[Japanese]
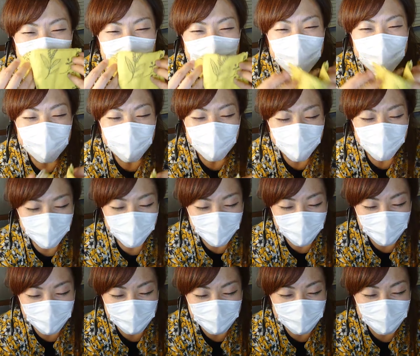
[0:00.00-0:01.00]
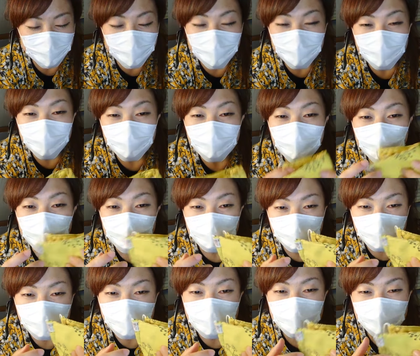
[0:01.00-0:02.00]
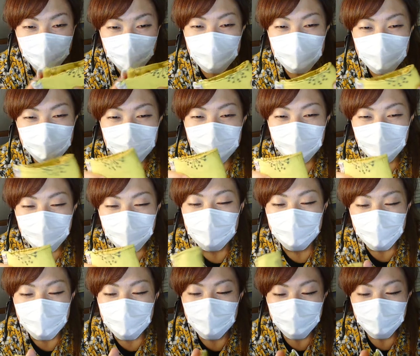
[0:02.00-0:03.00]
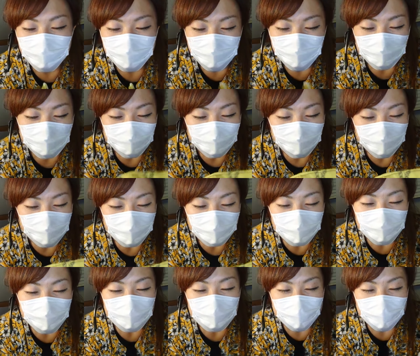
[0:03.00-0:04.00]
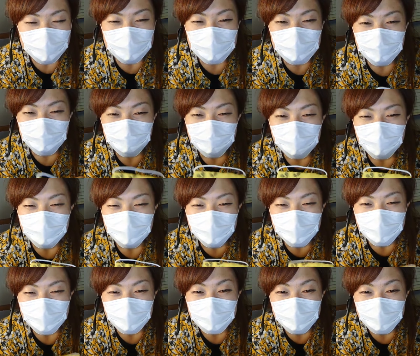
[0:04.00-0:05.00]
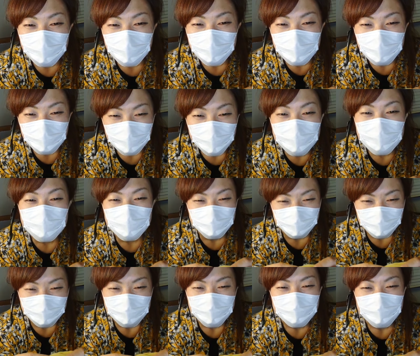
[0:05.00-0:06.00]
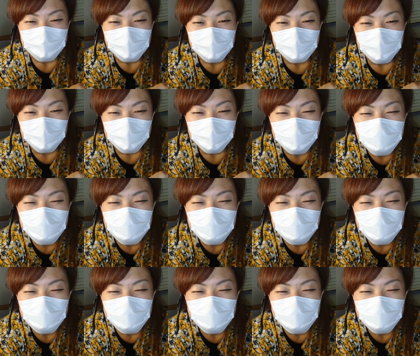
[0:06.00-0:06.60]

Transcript: ああおかしいでももうおしゃれじゃないそれもねそんな失敗は私もしますよだから